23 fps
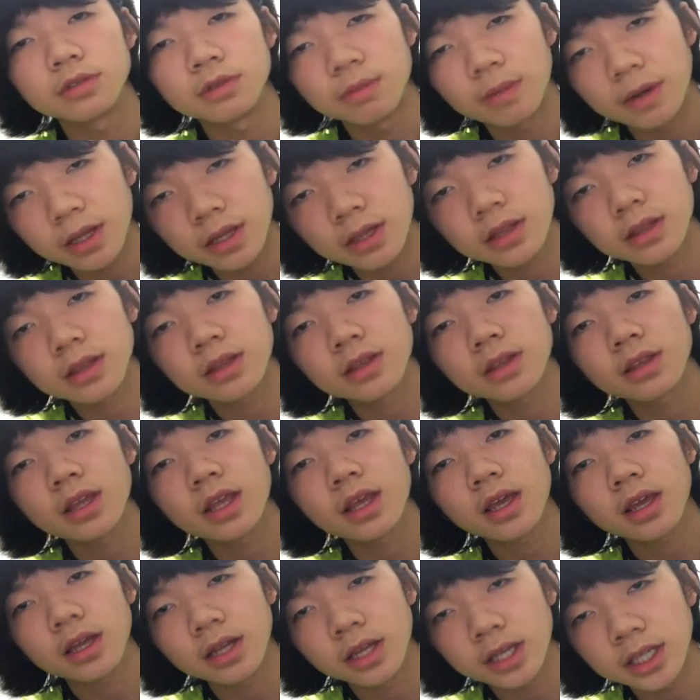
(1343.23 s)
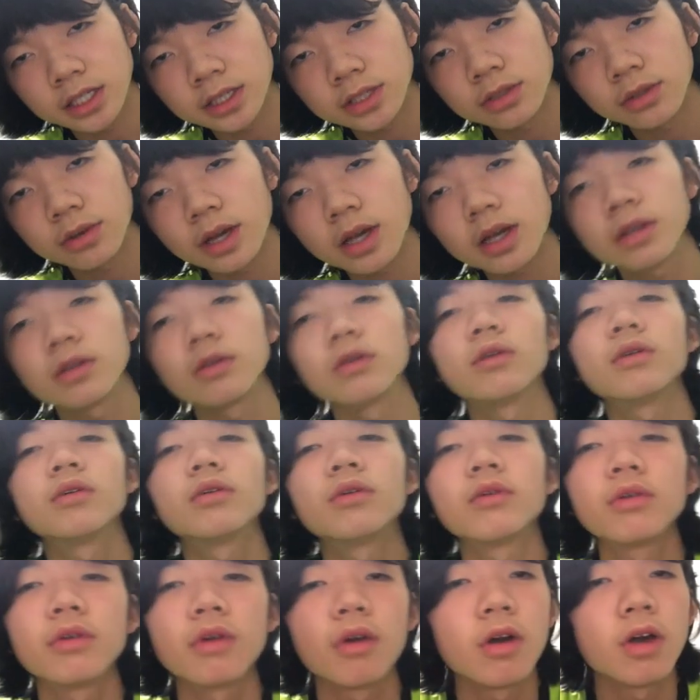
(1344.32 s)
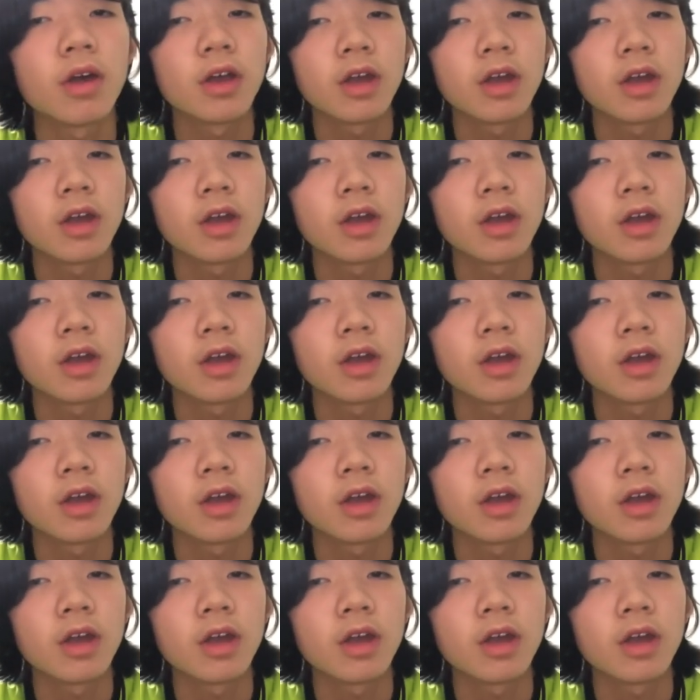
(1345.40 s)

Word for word: バッテ、リストガードを